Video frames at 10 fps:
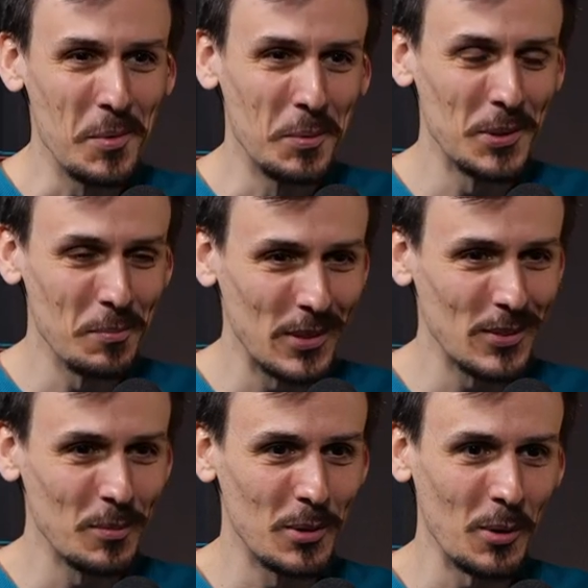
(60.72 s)
Byłby to
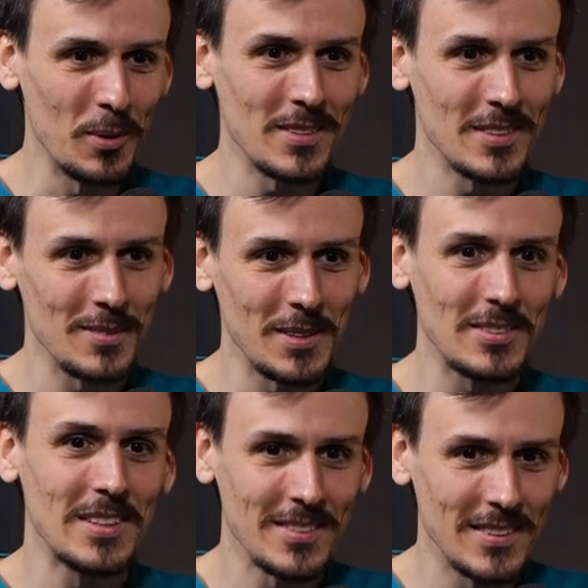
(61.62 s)
bardzo dobry obraz,
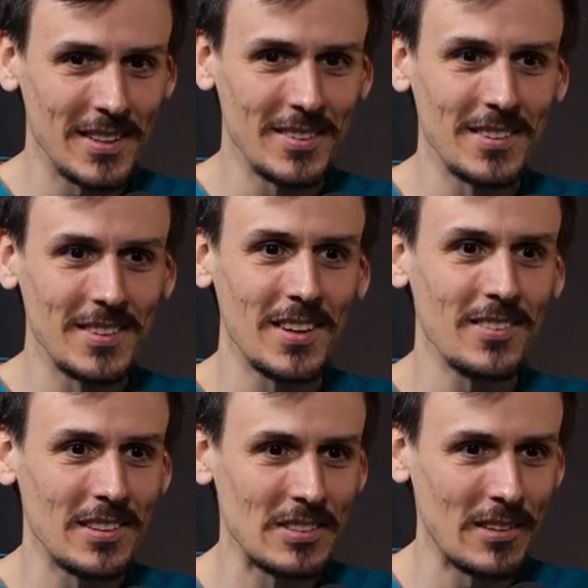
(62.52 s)
natomiast niestety
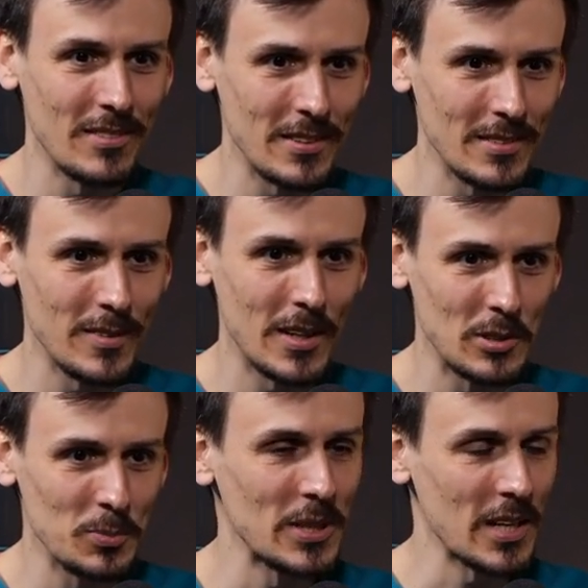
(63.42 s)
jest też ta warstwa
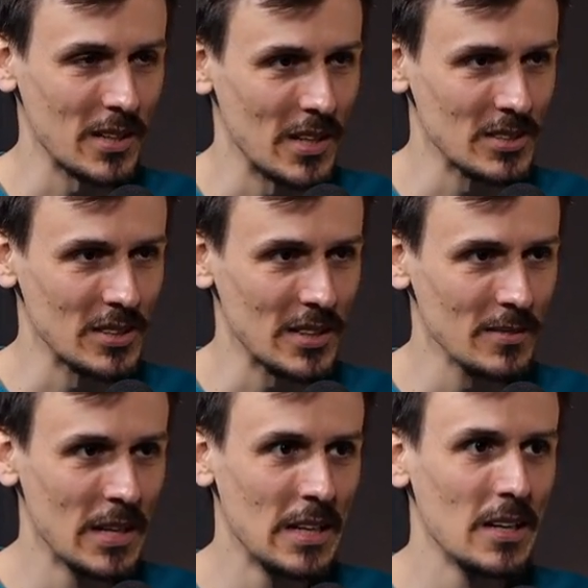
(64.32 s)
gospodarki
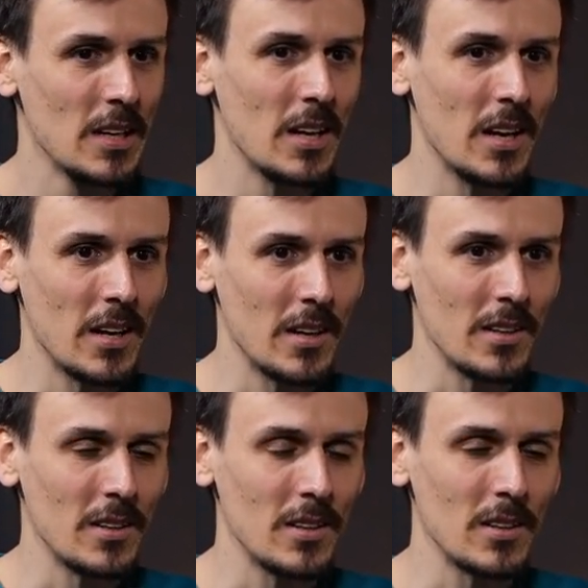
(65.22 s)
leśnej, e,
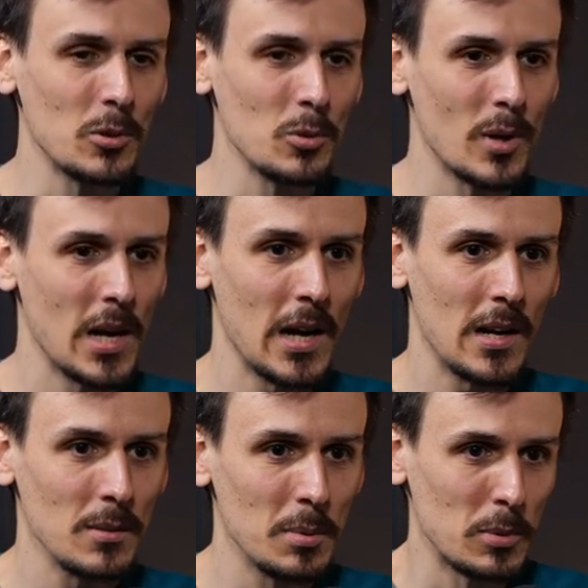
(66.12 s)

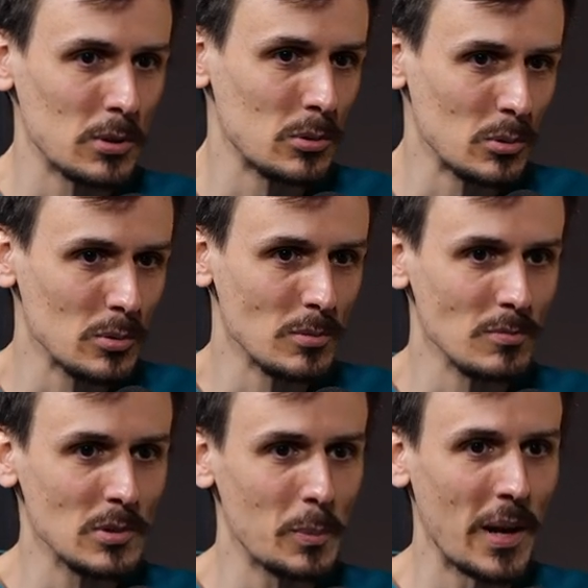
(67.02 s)
która po
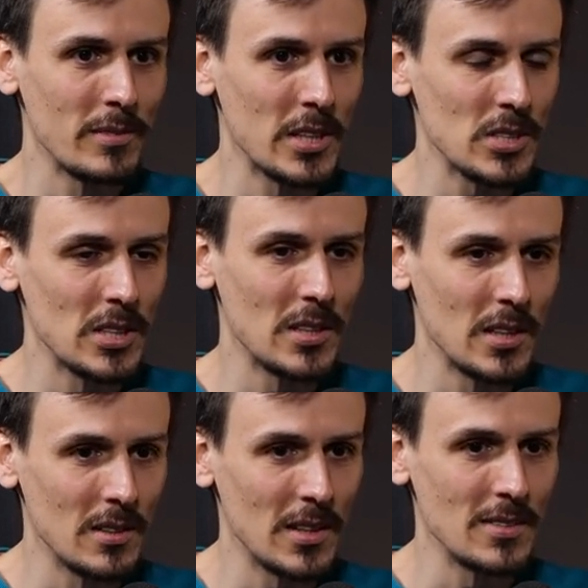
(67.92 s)
prostu sprawia, że
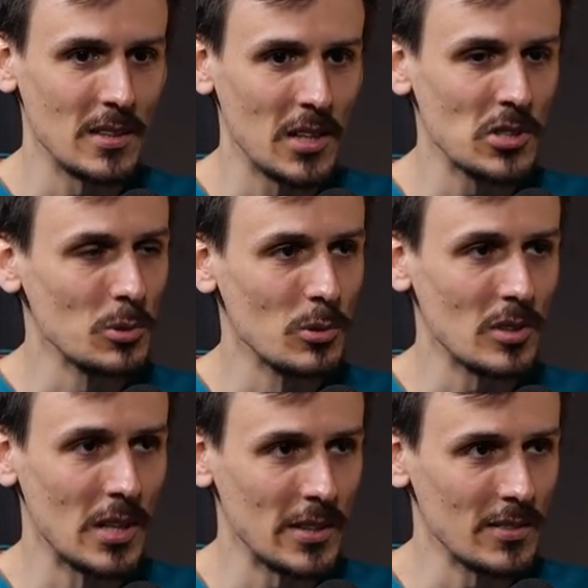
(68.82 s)
ten najcenniejszy
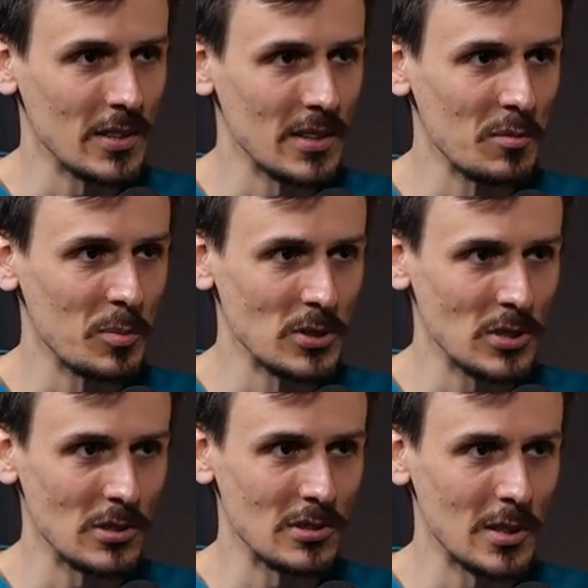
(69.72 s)
górski las, jaki nam w
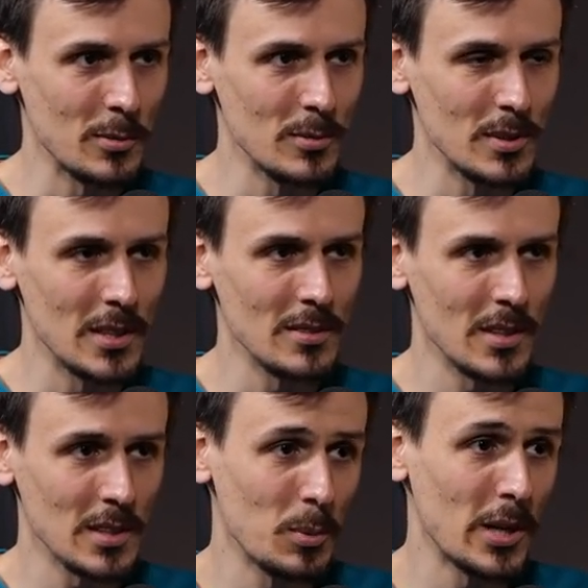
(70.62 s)
Polsce został,
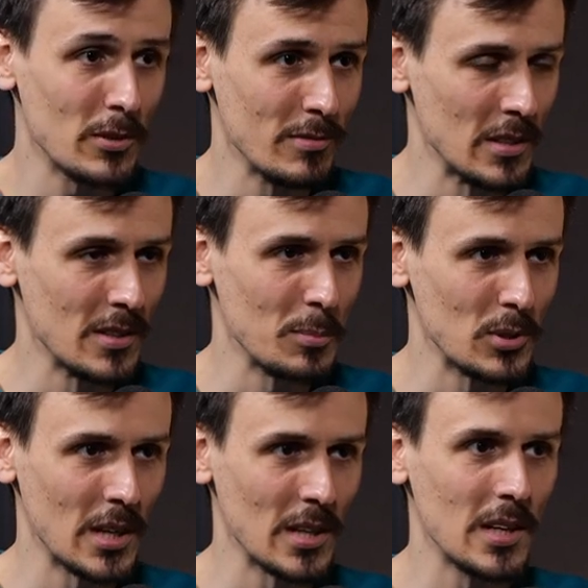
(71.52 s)
jest eksploatowany na
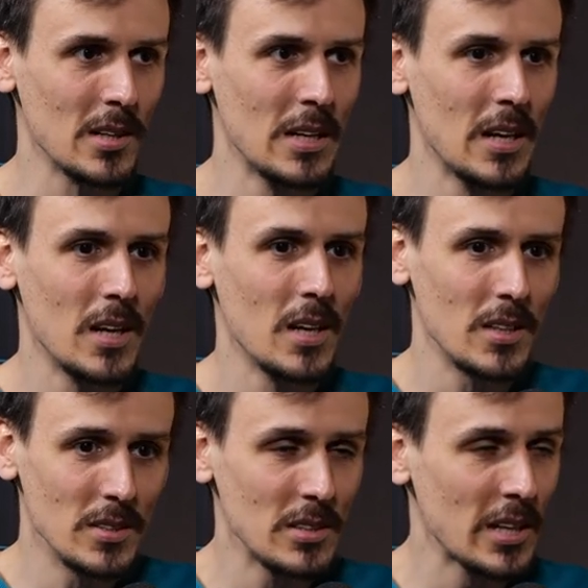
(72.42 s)
potęgę
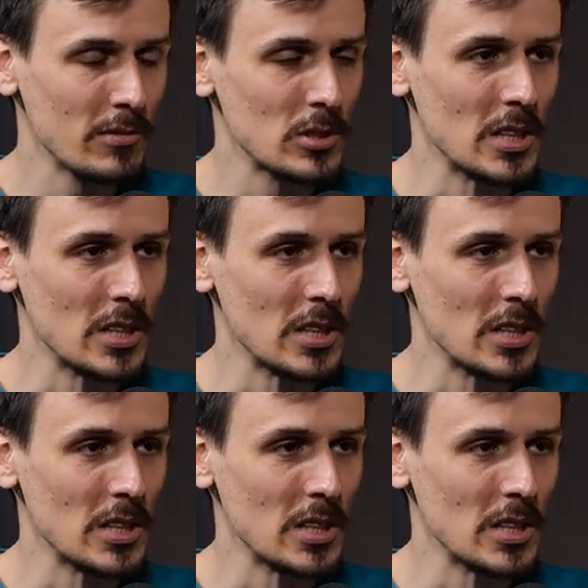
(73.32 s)
i znika w